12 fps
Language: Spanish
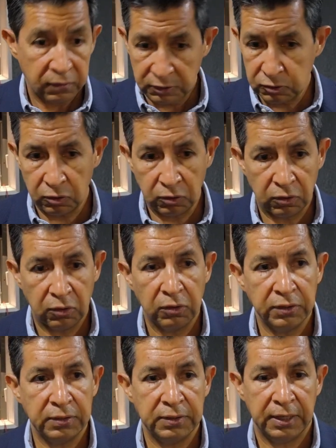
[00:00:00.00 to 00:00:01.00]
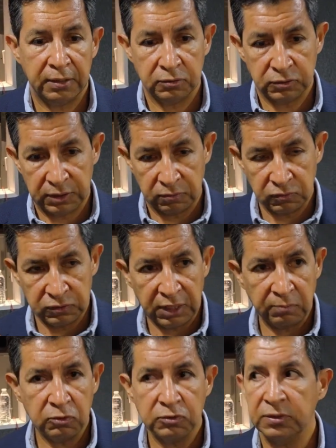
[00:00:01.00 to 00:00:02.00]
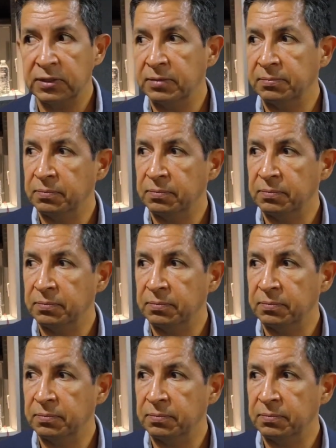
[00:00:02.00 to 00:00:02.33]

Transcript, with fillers: De hecho, hoy ya los anunciamos.